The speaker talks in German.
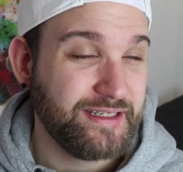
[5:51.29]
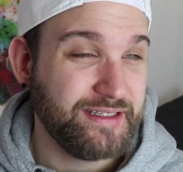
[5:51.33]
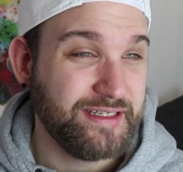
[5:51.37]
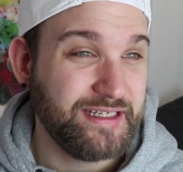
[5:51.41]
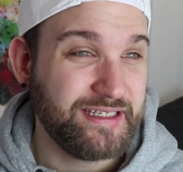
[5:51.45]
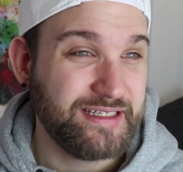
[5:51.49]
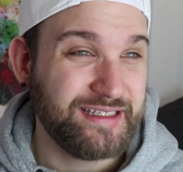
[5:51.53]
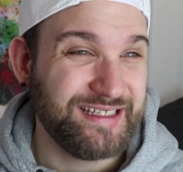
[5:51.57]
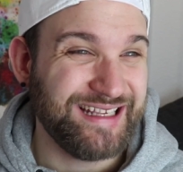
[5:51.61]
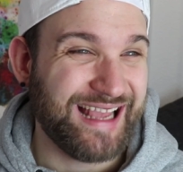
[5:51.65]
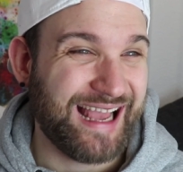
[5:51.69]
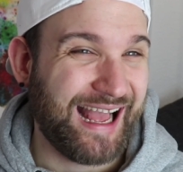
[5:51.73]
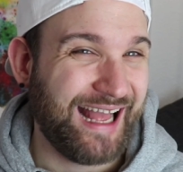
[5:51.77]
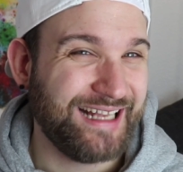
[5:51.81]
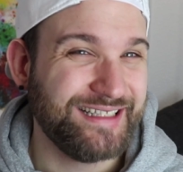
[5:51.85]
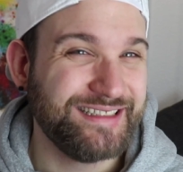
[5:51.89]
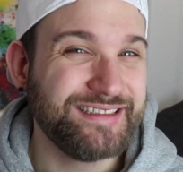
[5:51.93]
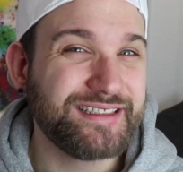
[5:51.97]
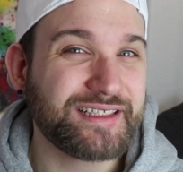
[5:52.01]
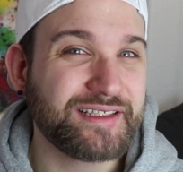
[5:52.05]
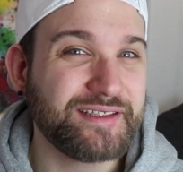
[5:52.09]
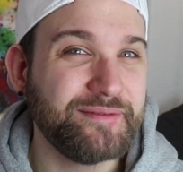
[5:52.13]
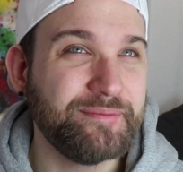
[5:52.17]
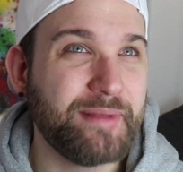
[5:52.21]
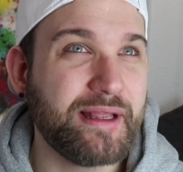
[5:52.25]
nicht die
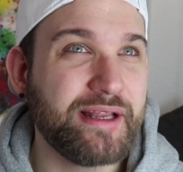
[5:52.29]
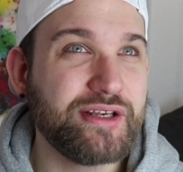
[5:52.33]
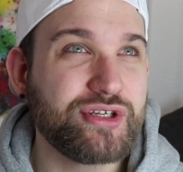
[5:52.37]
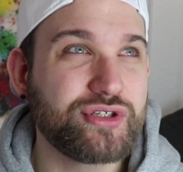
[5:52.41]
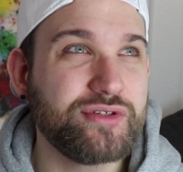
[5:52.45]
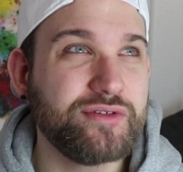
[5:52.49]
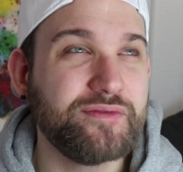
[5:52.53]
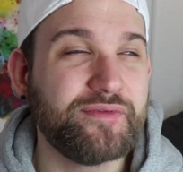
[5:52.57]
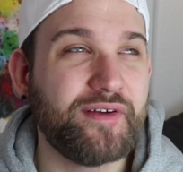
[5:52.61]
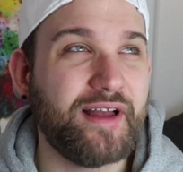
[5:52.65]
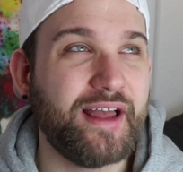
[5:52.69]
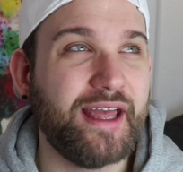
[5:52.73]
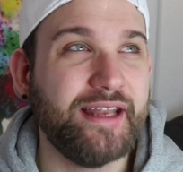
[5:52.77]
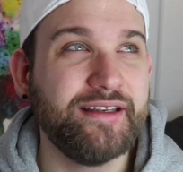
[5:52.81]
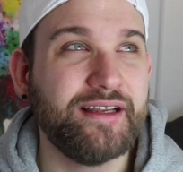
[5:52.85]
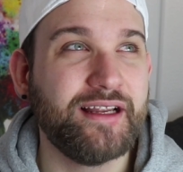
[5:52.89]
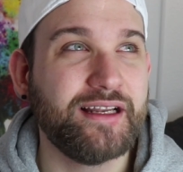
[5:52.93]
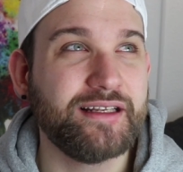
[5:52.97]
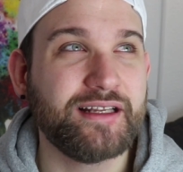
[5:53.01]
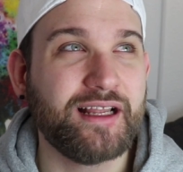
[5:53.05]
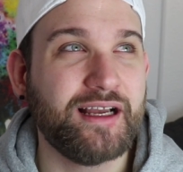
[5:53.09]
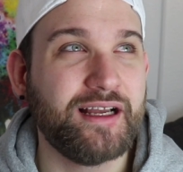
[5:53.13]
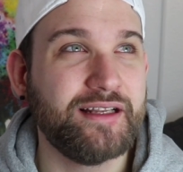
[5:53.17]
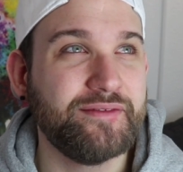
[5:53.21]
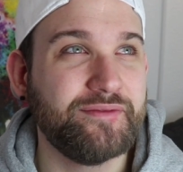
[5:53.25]
anderen Menschen
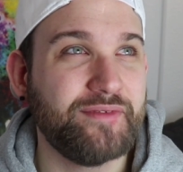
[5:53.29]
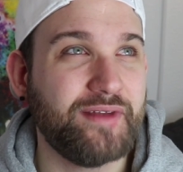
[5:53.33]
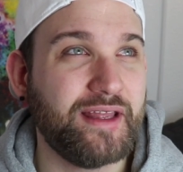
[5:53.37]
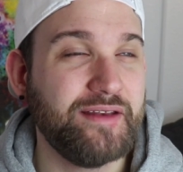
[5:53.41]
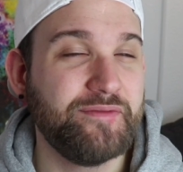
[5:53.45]
verändern kann.